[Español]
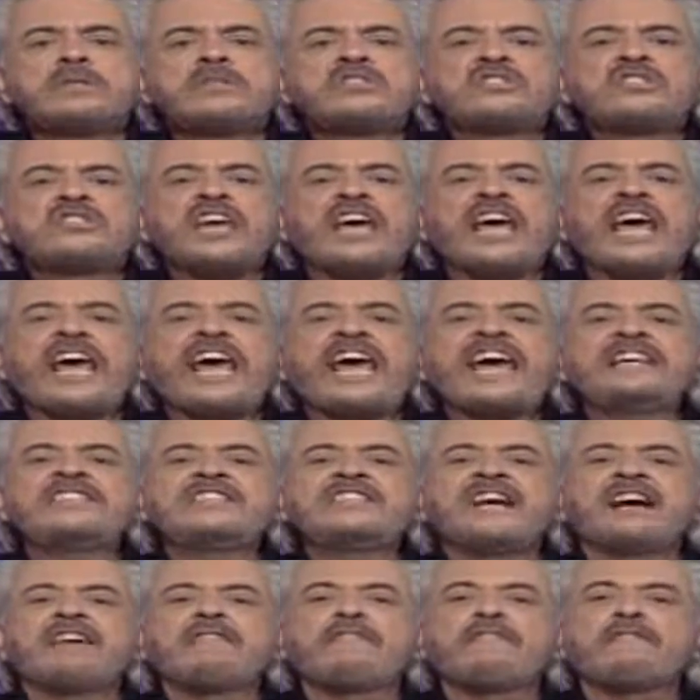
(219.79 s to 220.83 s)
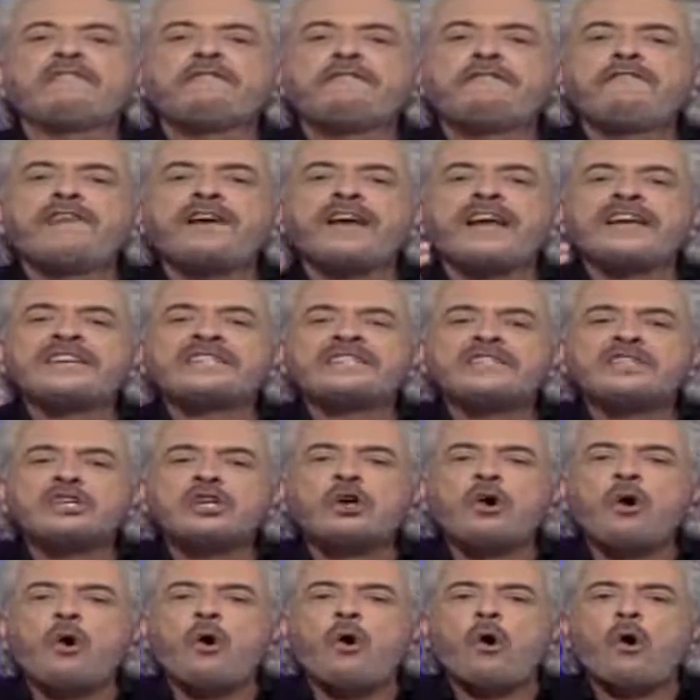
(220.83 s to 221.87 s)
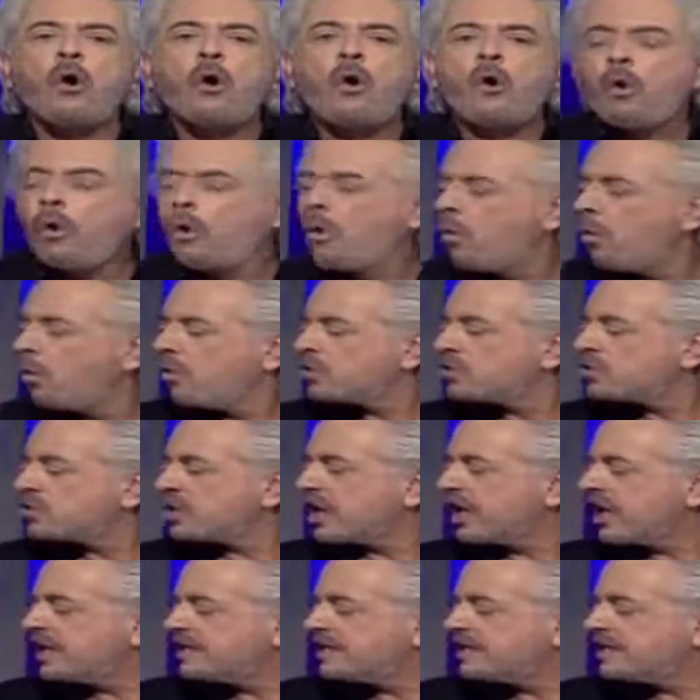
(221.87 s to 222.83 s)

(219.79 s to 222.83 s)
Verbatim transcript: se echan fresco, se